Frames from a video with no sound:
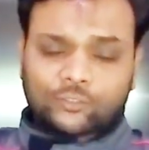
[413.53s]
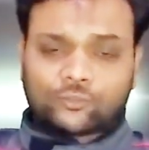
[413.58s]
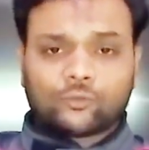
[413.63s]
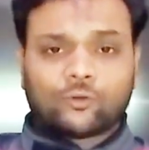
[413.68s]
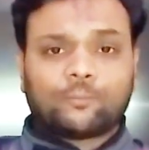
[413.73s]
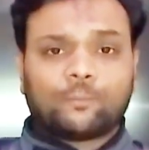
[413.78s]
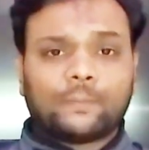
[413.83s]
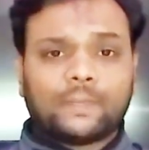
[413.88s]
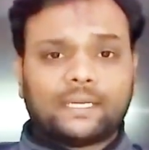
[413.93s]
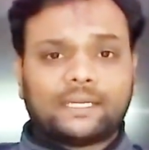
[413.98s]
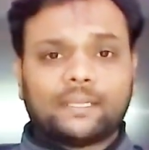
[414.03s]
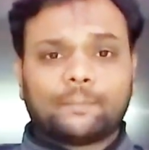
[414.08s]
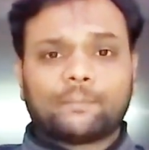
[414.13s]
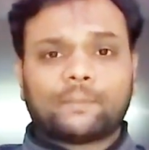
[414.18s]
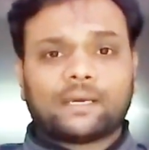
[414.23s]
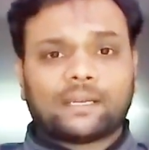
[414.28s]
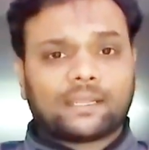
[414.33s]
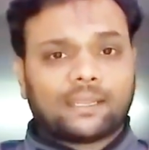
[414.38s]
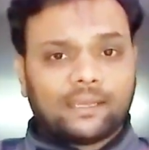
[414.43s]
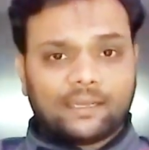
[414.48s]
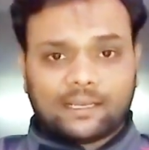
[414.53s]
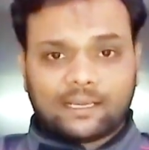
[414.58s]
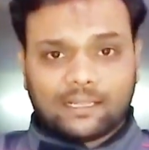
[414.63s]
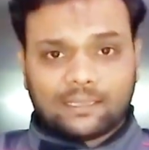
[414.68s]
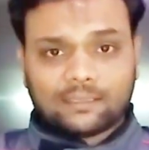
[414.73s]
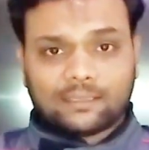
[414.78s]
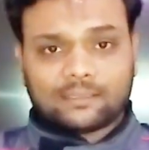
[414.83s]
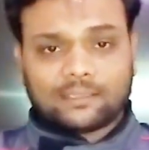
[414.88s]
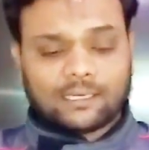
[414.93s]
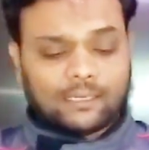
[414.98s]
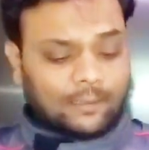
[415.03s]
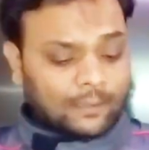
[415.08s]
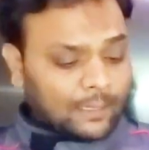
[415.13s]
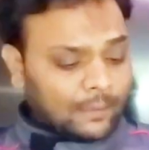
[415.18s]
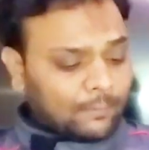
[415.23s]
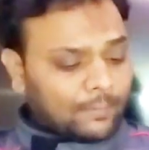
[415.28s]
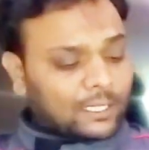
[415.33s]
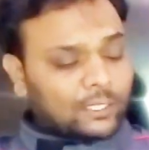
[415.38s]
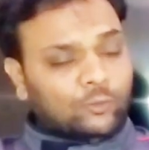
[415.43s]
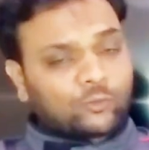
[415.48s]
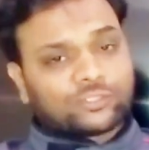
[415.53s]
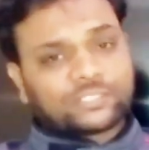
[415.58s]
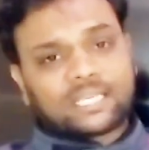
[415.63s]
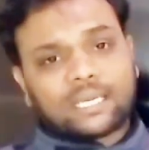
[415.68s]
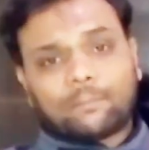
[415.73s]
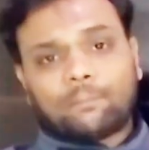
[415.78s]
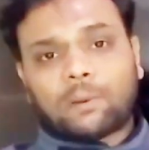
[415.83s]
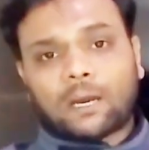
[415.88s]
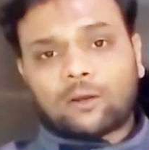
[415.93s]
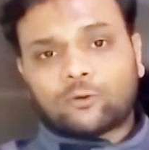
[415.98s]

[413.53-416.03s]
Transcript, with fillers: सोप में डिप करके निकालता था बट उसके